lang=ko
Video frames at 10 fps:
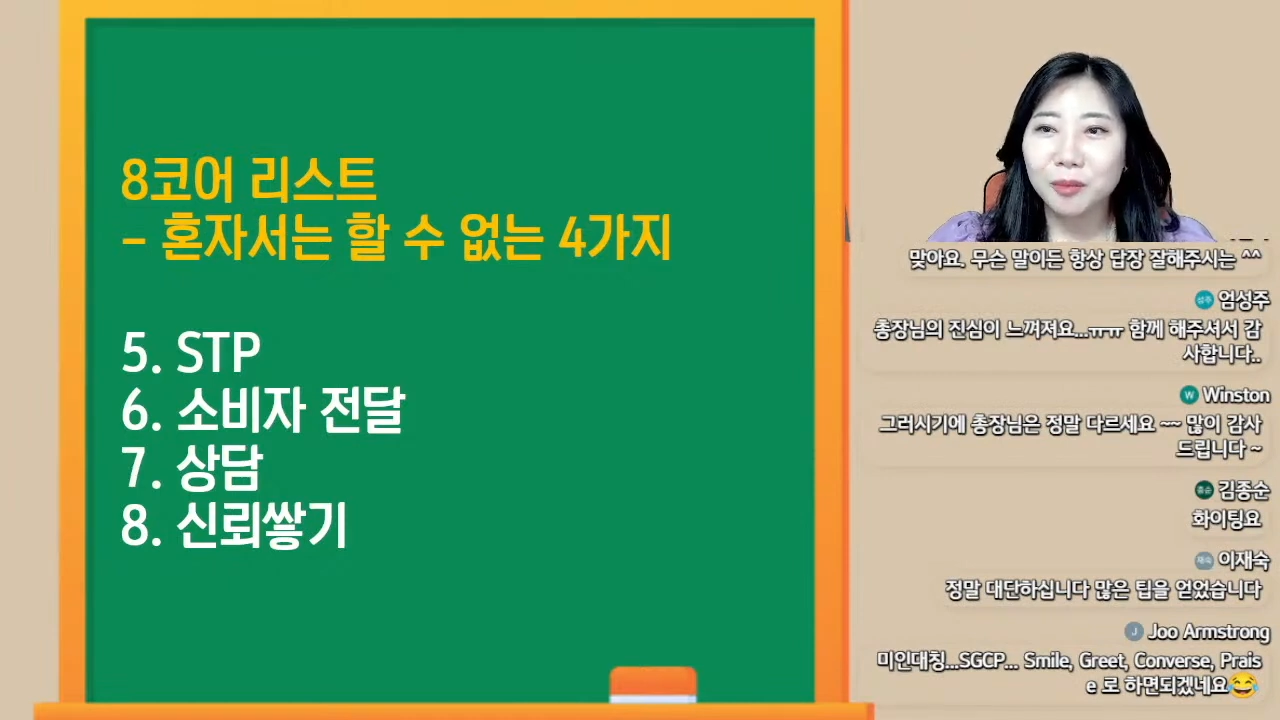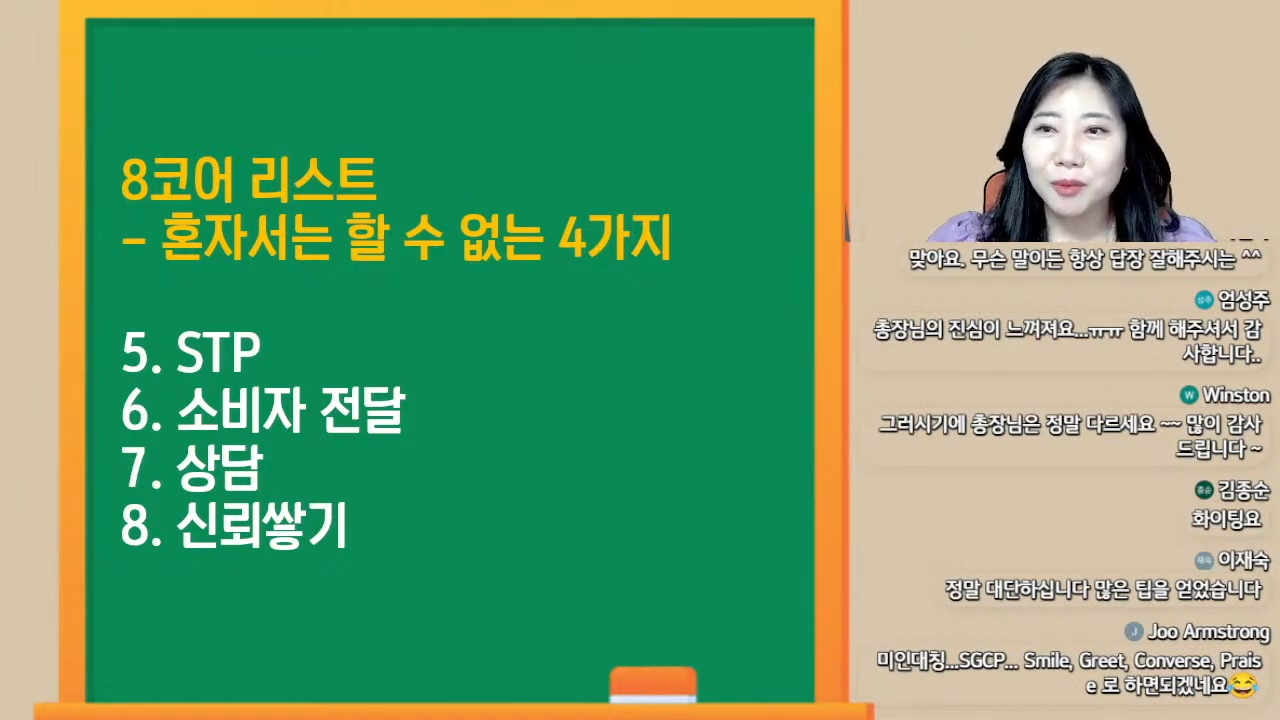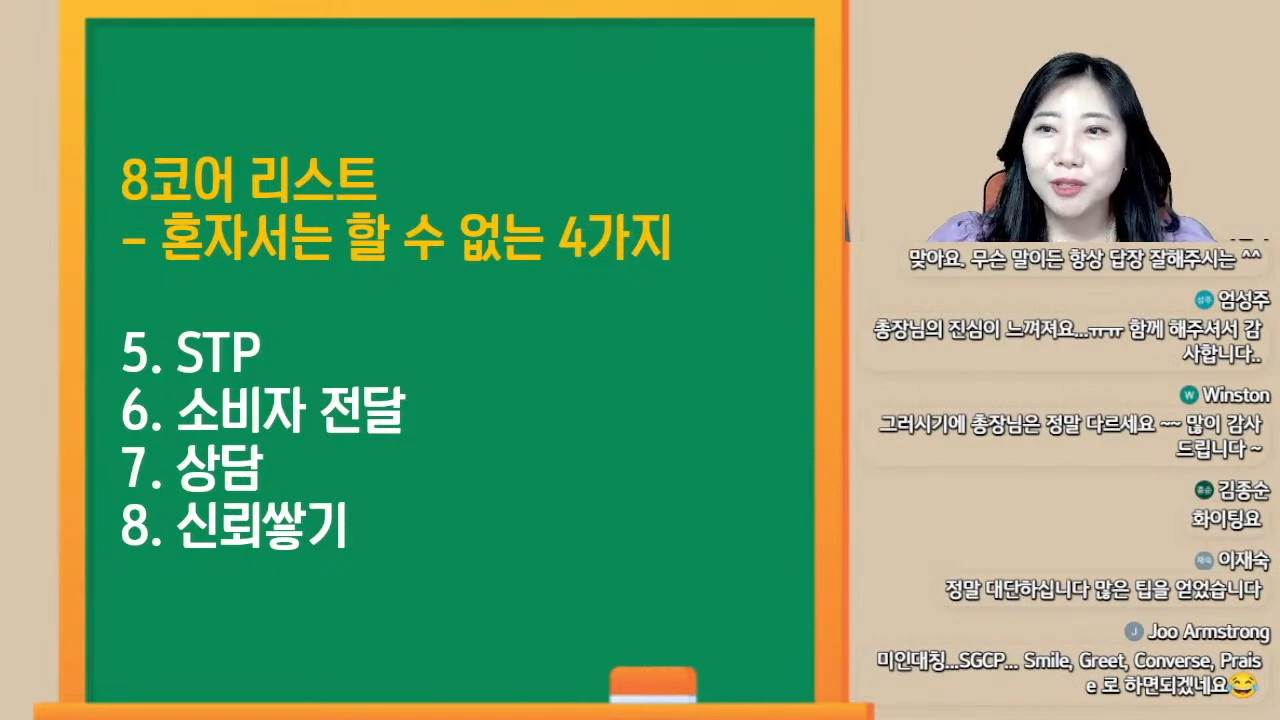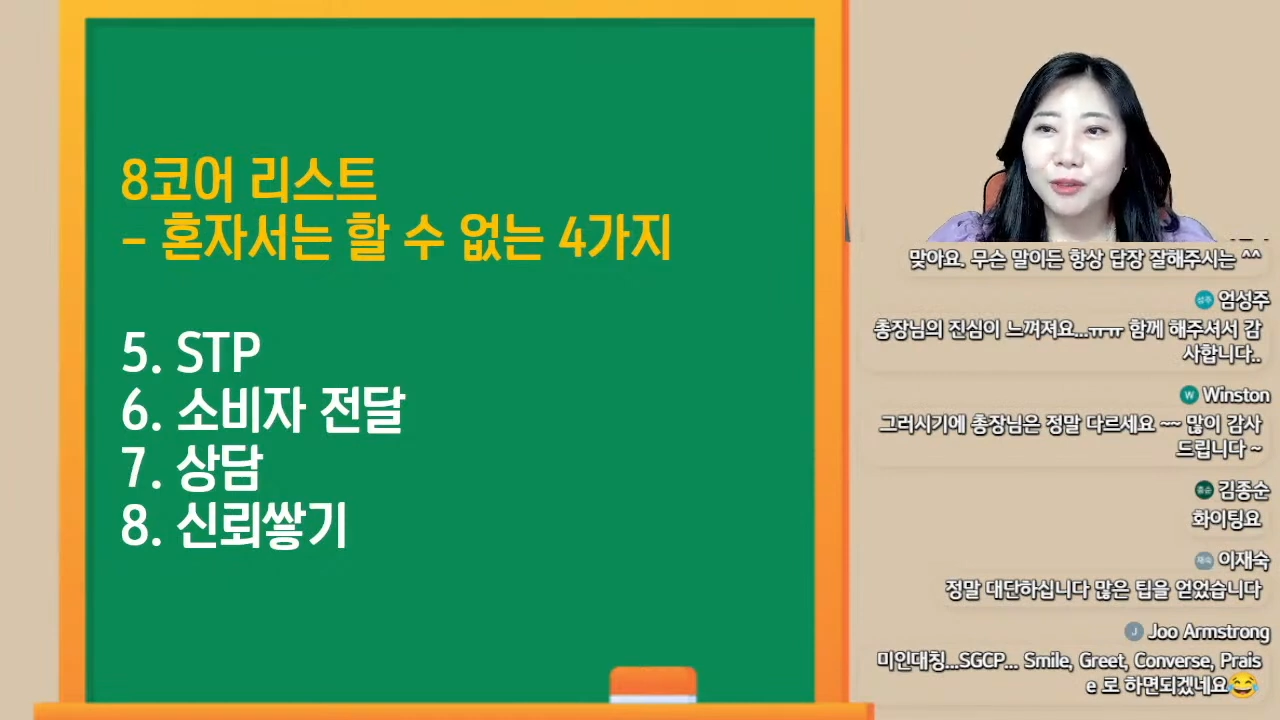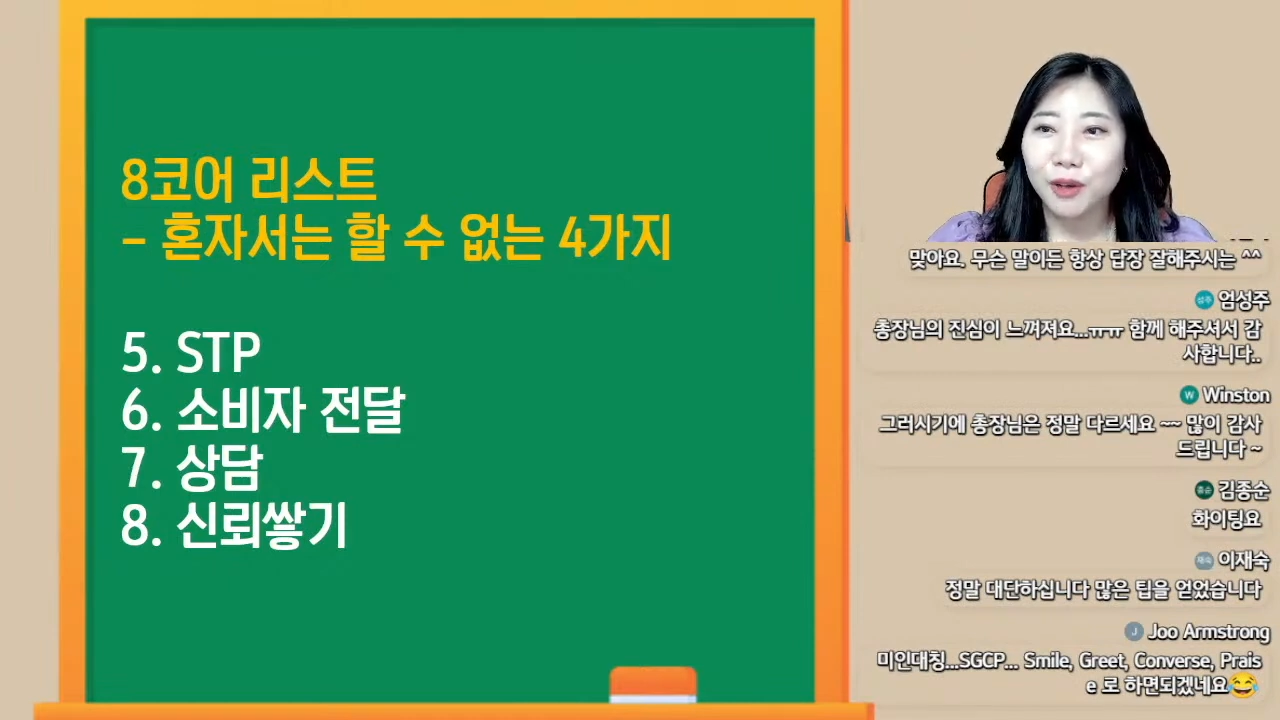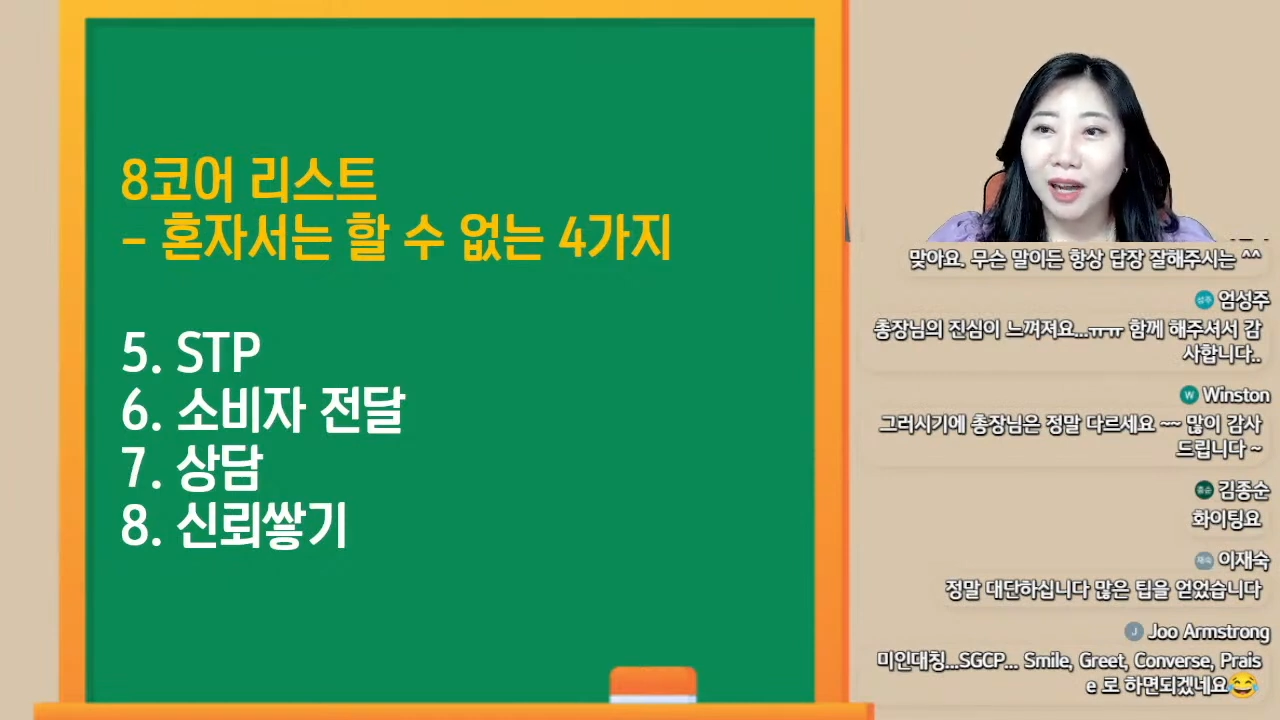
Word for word: 보이시고